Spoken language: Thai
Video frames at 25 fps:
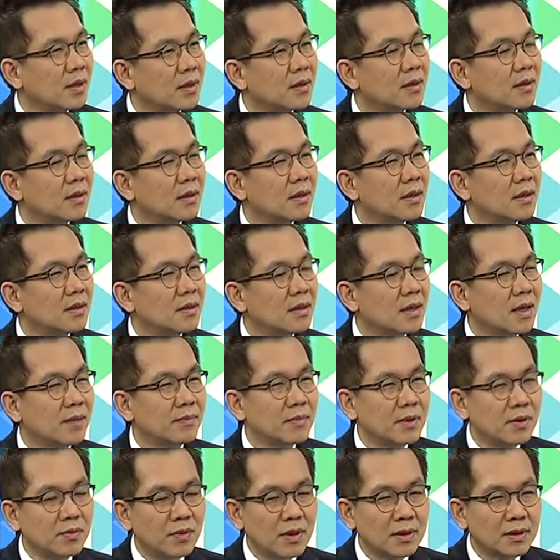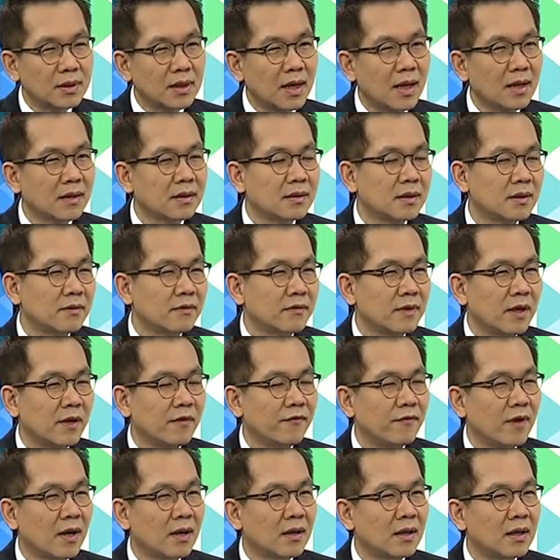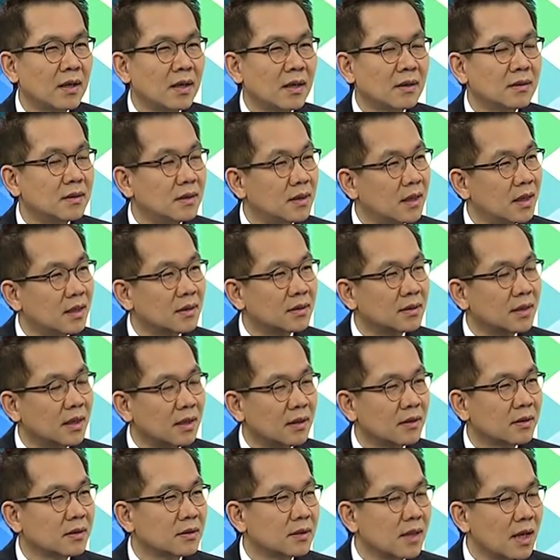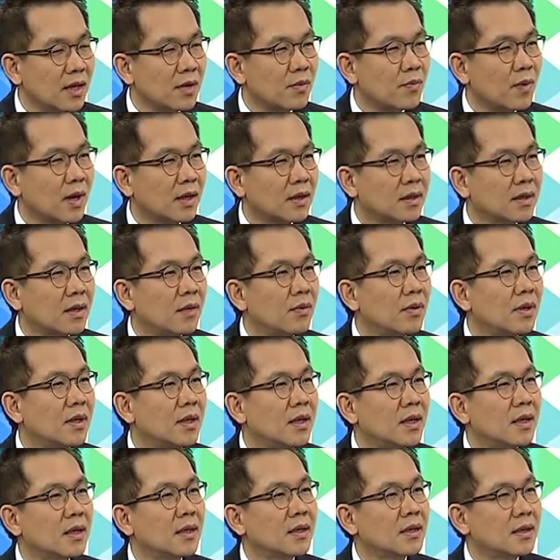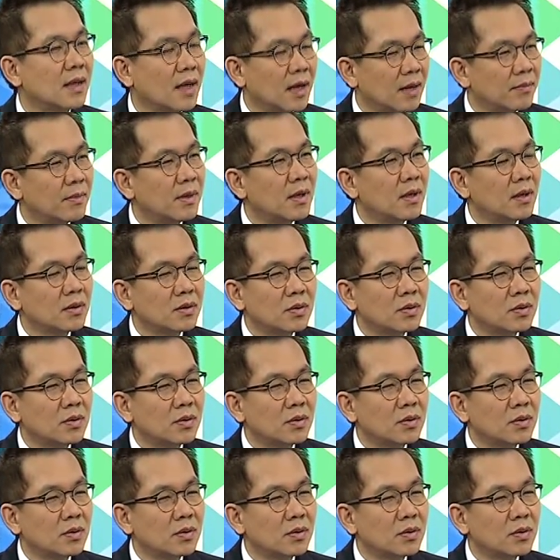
กนะครับหรือว่าทางฝั่งเหนือทางไต้หวันเกาหลีนะครับ